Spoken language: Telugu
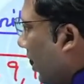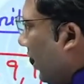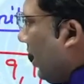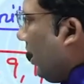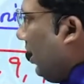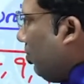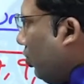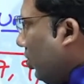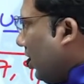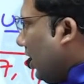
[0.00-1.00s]
ఒకటి కానీ
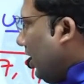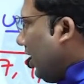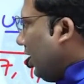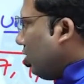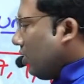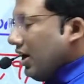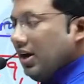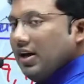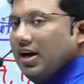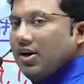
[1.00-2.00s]
మూడు కానీ ఐదు
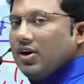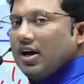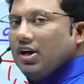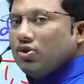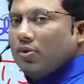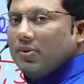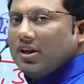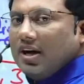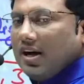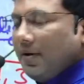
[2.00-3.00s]
కానీ ఏడు కానీ
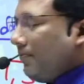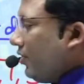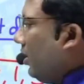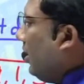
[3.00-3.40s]
తొమ్మిది కానీ